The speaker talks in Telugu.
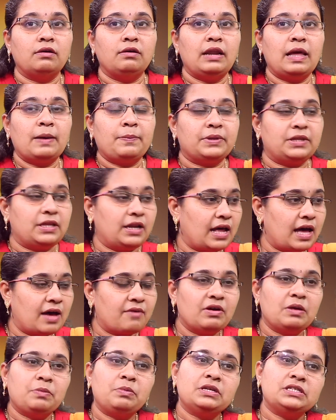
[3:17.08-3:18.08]
లేకపోతే నా
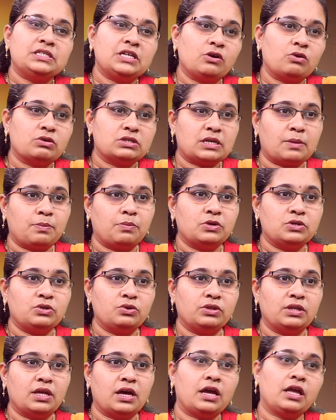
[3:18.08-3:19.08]
వైపు నుంచి ఇంకో సపోర్ట్
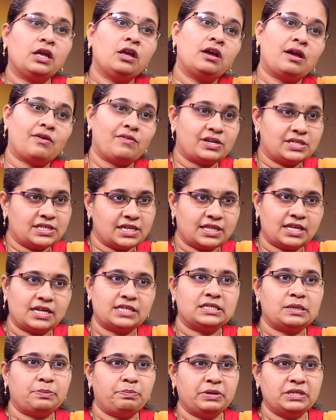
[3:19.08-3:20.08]
ఉందా ఇంకెవరి
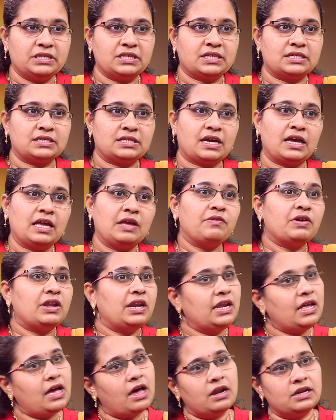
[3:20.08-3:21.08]
చేతైనా చెప్పించచ్చా
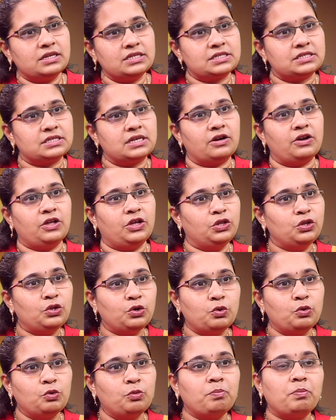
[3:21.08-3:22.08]
ఇవన్నీ ఆలోచిస్తాడు
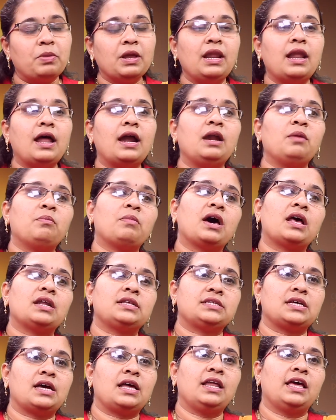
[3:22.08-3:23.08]
ఎందుకు పిల్లాడిని
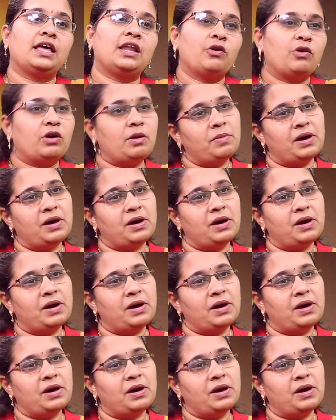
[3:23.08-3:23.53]
మార్చాలి అనే ఒక